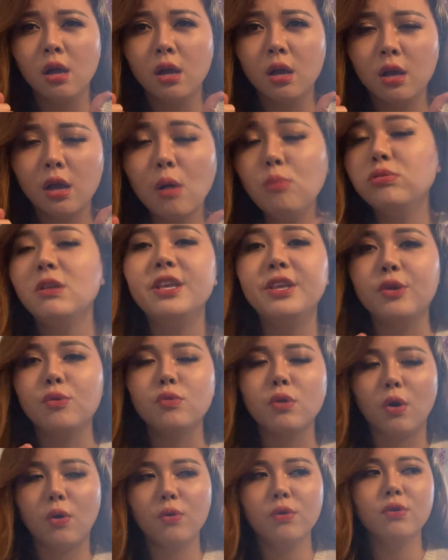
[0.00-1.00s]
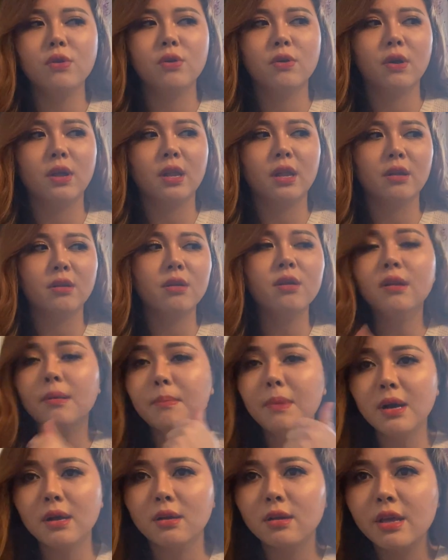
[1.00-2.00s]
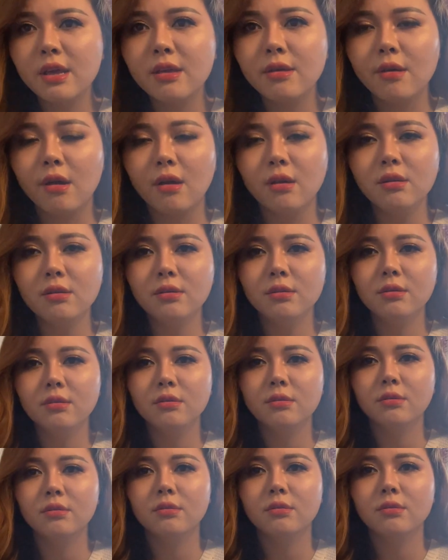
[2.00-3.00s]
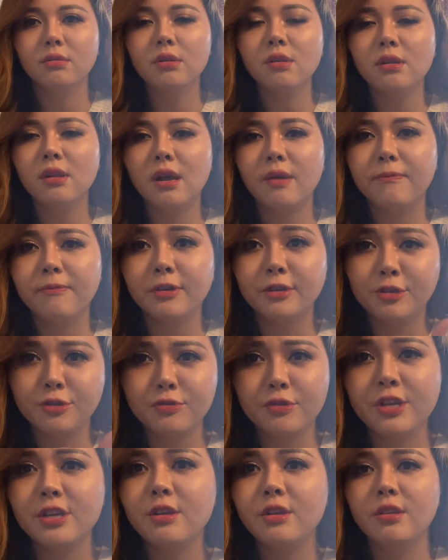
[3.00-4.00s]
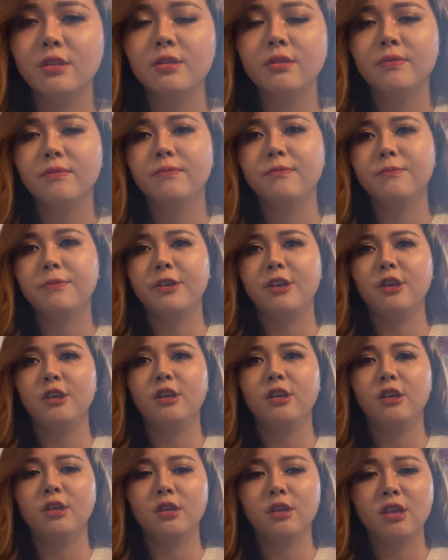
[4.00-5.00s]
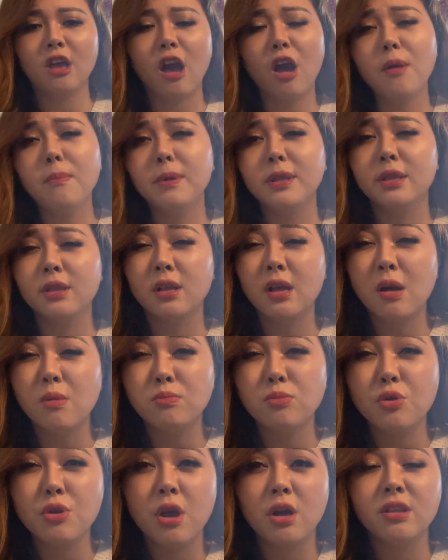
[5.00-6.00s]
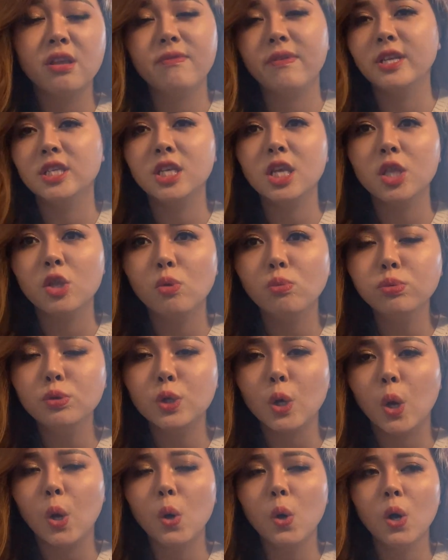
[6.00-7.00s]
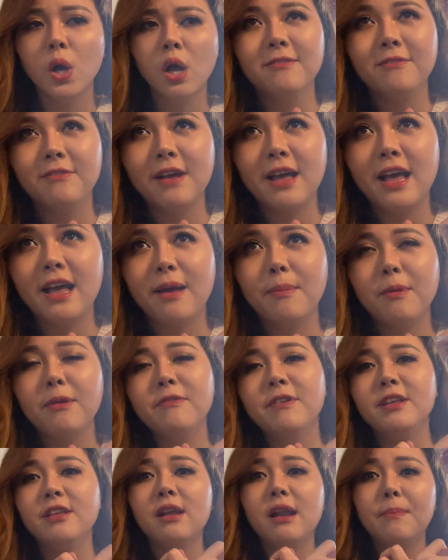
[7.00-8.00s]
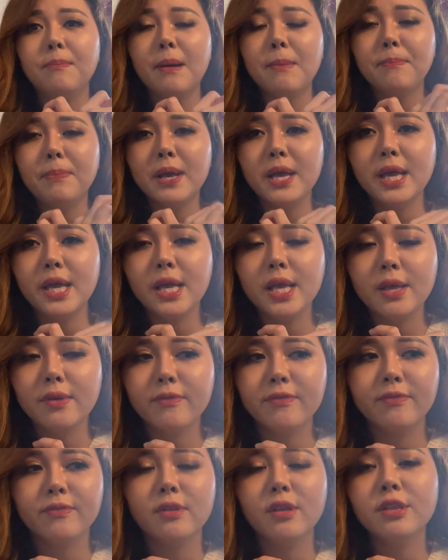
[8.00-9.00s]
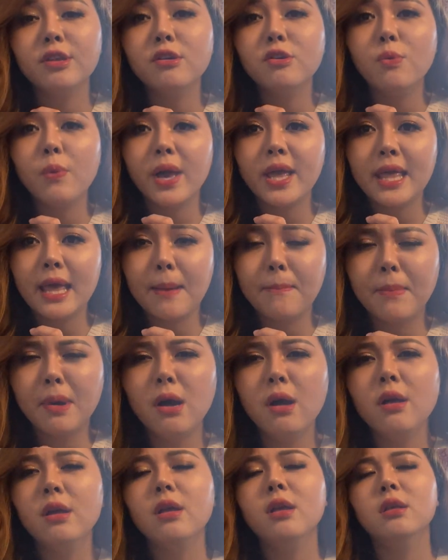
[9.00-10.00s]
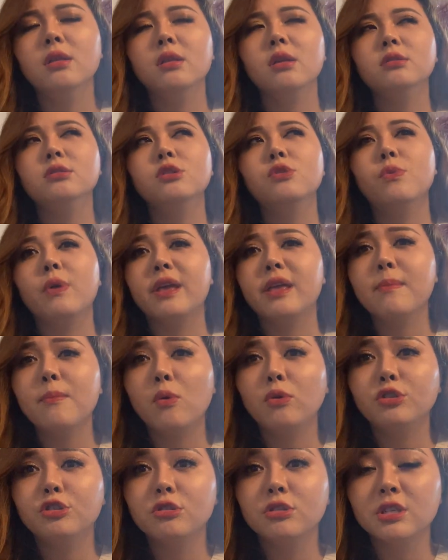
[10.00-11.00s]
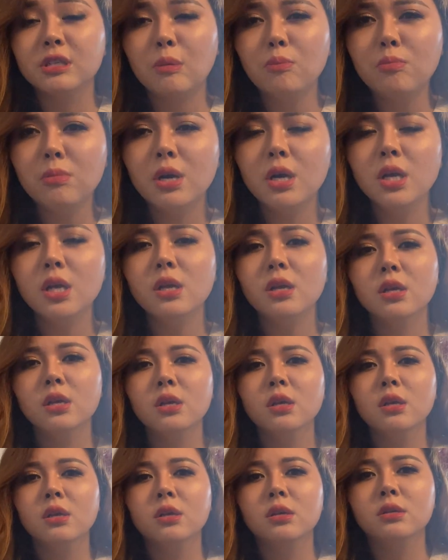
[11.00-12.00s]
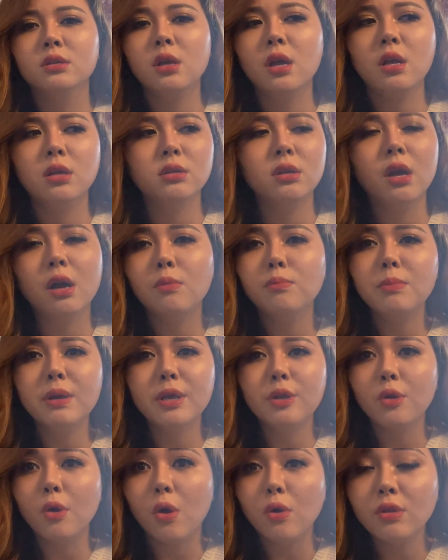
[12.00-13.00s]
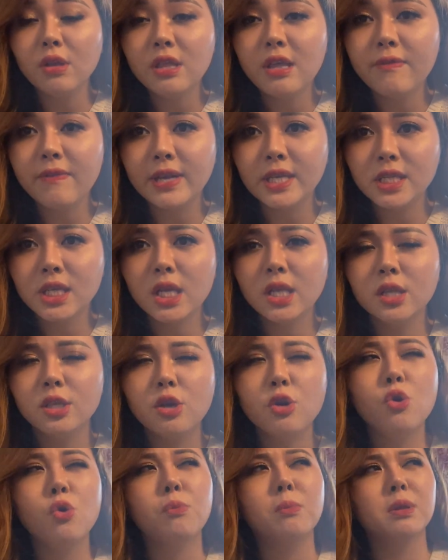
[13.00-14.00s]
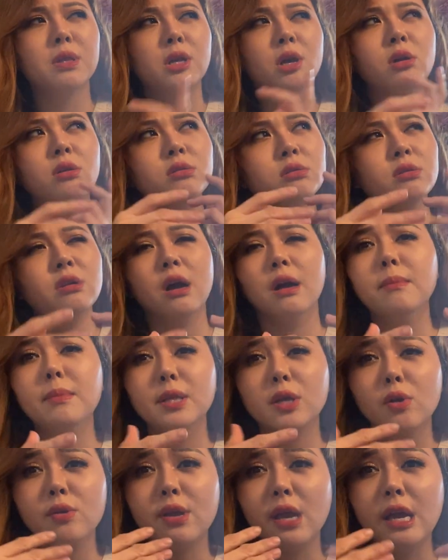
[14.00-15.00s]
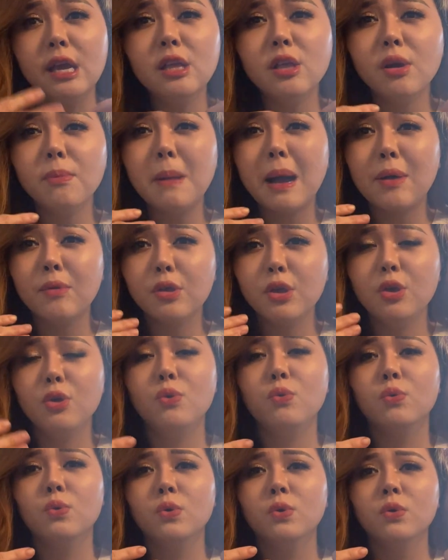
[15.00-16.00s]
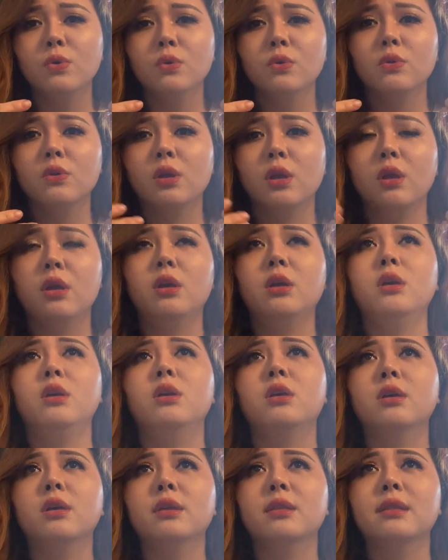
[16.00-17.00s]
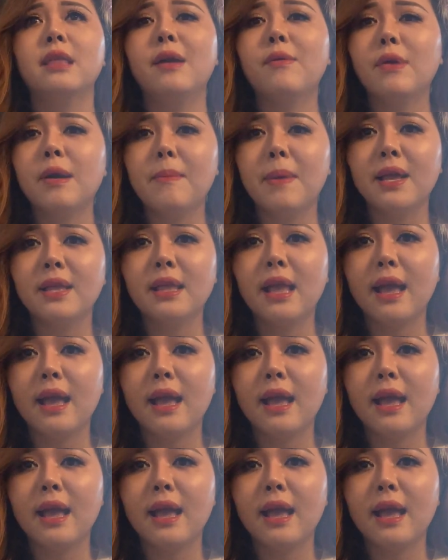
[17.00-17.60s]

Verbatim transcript: không thể chịu nổi, hoặc là rất là mất kiên nhẫn, rất là frustrated vì chó mình không bao giờ đi vệ sinh đúng chỗ. Và bởi vì nó là puppy, nó chưa quen nhà mới, nó chưa quen với môi trường sống mới, nên nó không biết chỗ để đi vệ sinh. Cho dù mình có hướng dẫn, mình có chỉ nó bao nhiêu thì theo cái bản